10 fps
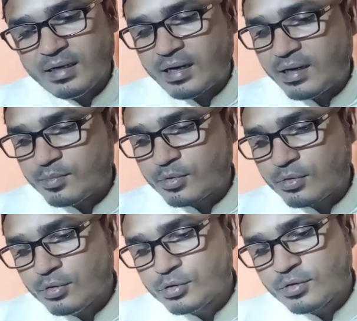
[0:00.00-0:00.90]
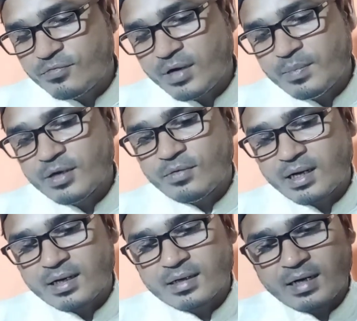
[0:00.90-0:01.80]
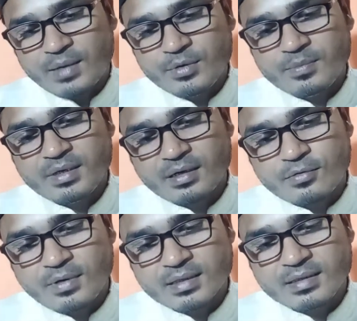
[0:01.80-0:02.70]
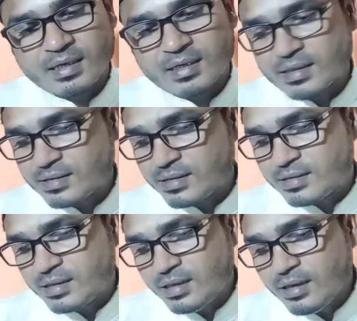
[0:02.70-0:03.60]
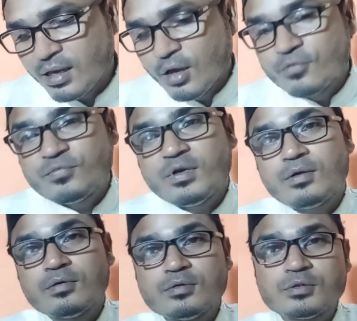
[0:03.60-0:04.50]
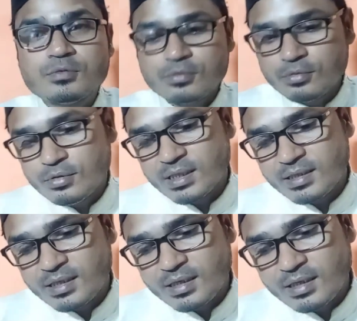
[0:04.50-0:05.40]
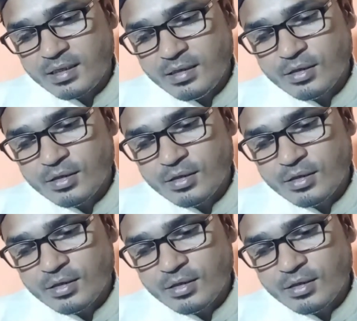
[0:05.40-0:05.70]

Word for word: इल्हाम को जुल्फ़ा बनवा कर काबे में रखवा दिया करते थे फिर हुजूर ने